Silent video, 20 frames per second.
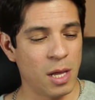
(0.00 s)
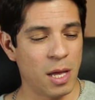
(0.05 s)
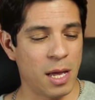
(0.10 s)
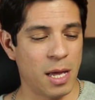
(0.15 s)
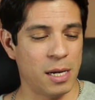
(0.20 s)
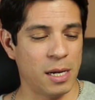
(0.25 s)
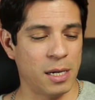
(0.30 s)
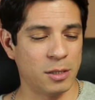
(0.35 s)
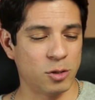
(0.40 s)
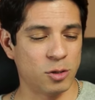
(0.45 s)

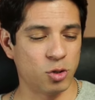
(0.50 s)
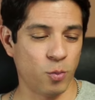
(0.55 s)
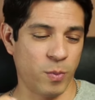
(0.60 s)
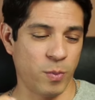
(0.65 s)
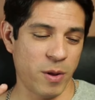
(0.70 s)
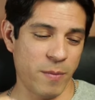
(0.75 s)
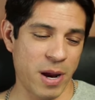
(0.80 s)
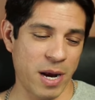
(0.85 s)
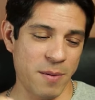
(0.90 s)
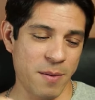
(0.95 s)
en su
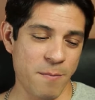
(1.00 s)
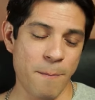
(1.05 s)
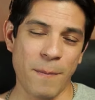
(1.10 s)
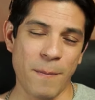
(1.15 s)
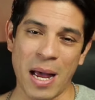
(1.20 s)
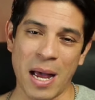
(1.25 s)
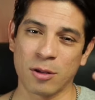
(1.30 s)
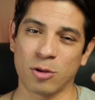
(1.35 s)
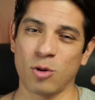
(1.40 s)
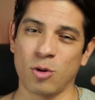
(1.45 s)
primer
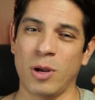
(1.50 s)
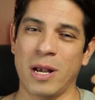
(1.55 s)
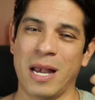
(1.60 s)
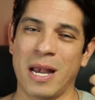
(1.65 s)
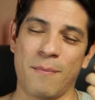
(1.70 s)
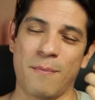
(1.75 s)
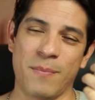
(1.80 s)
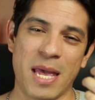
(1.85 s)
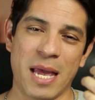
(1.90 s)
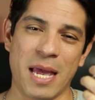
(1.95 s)
impacto en
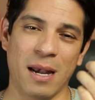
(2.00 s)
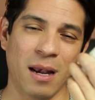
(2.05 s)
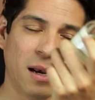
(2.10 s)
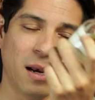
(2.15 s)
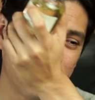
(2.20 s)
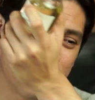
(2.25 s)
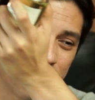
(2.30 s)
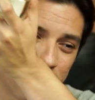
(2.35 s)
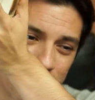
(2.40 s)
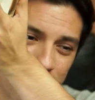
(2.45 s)
la piel,
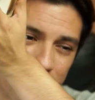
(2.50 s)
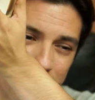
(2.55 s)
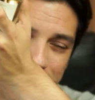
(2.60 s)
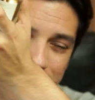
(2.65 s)
si